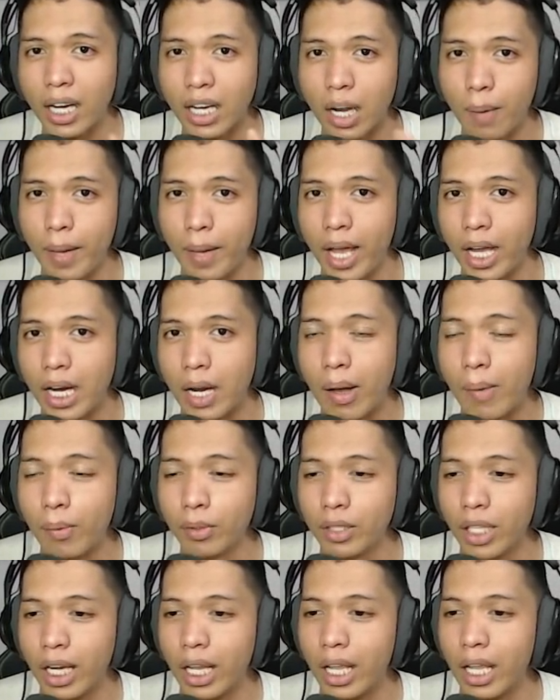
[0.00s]
kena bayangan apapun
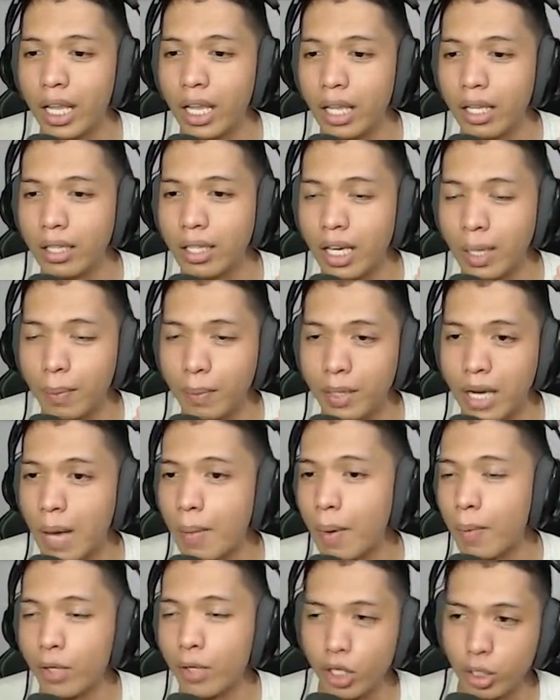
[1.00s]
dari dari benda
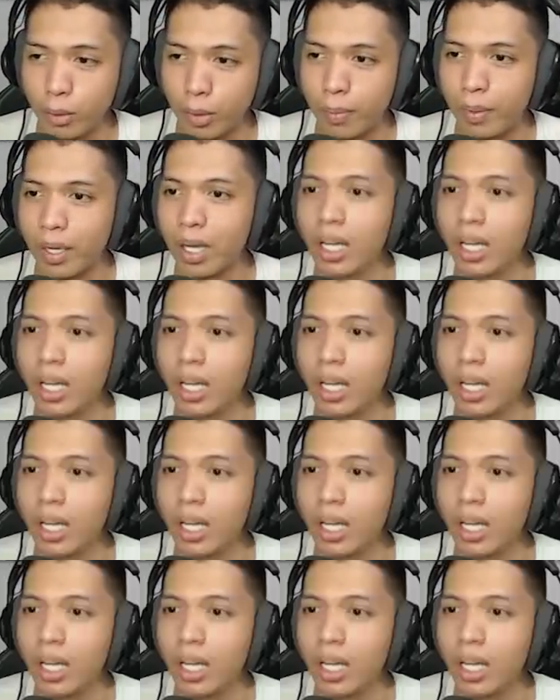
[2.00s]
apapun itu people